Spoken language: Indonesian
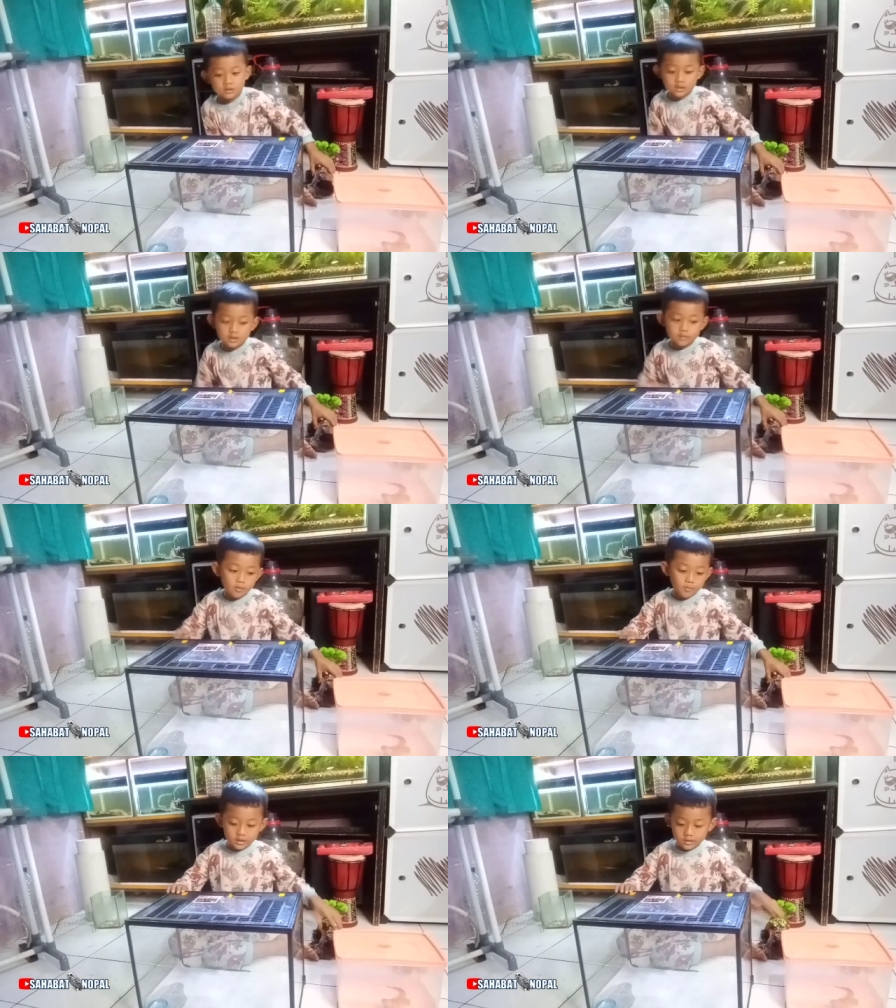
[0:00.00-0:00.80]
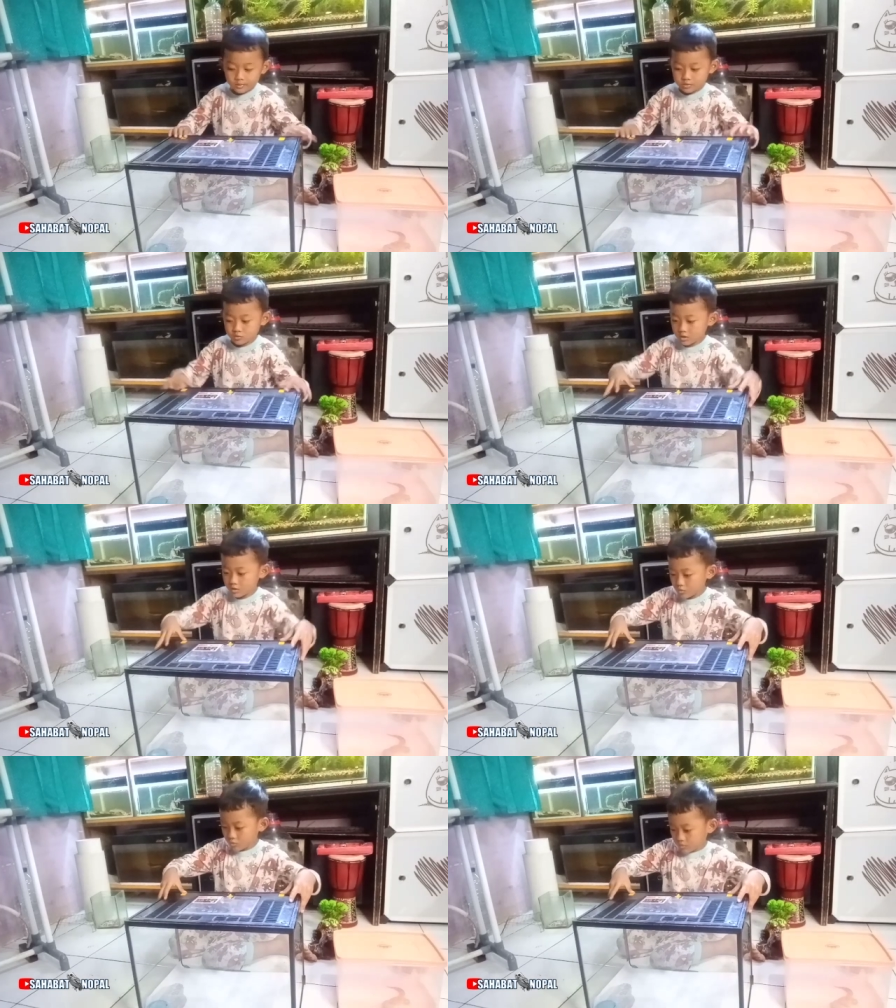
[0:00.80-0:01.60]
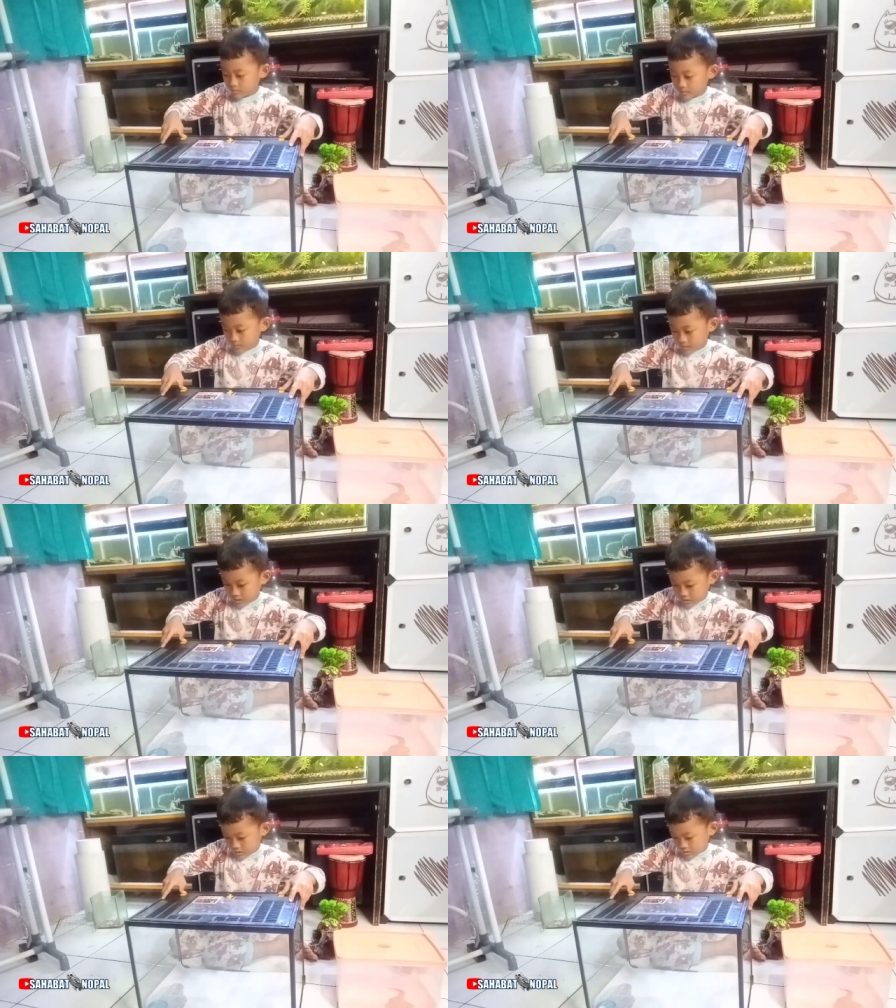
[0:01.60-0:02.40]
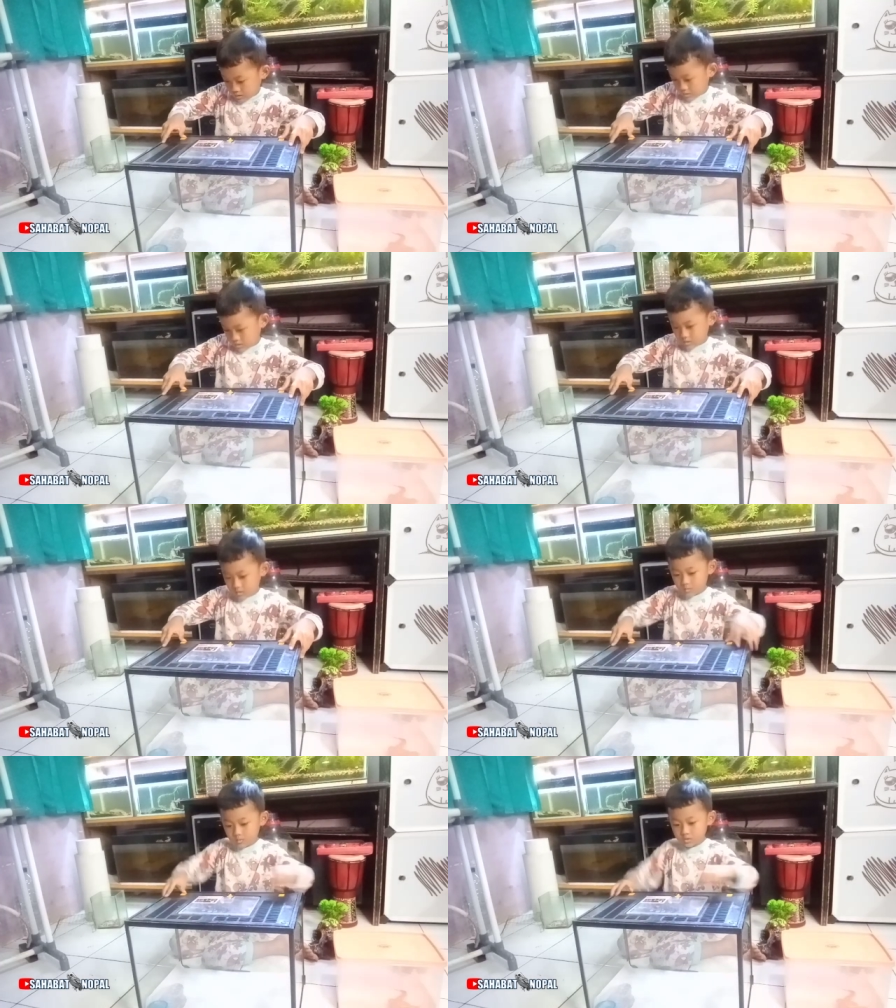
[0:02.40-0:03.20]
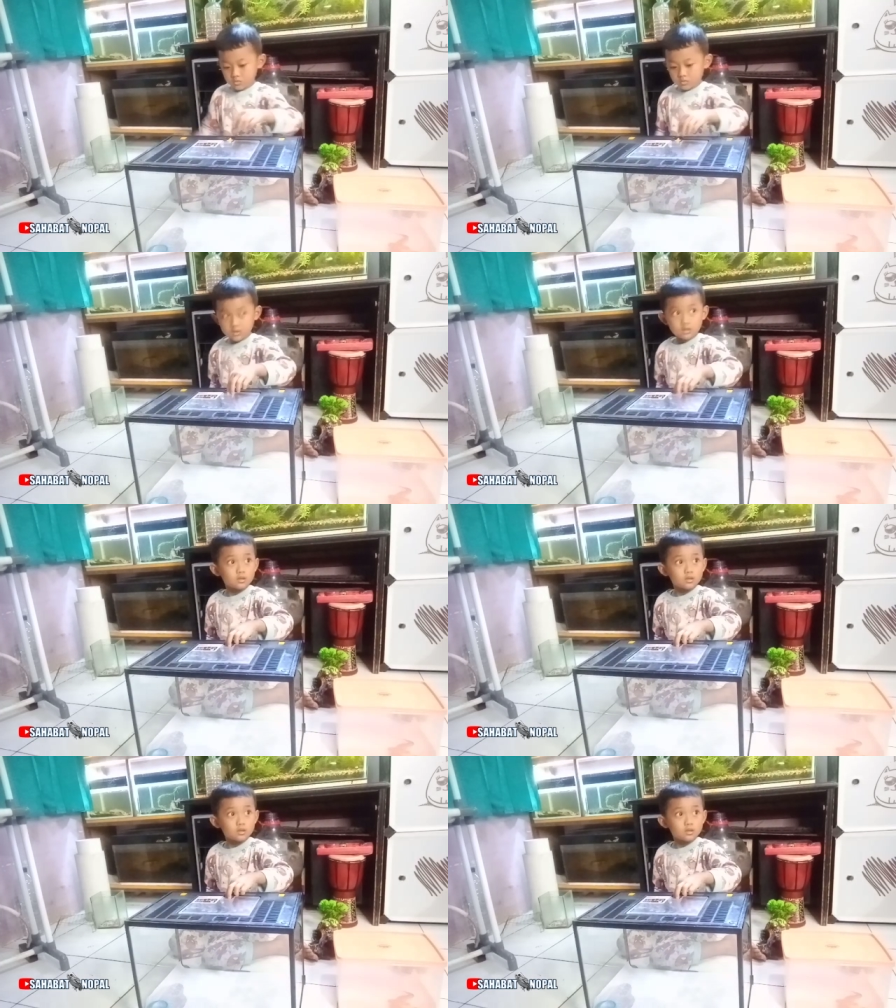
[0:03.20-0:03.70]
ini mau pengen dimasukin dulu teman-teman dimasukin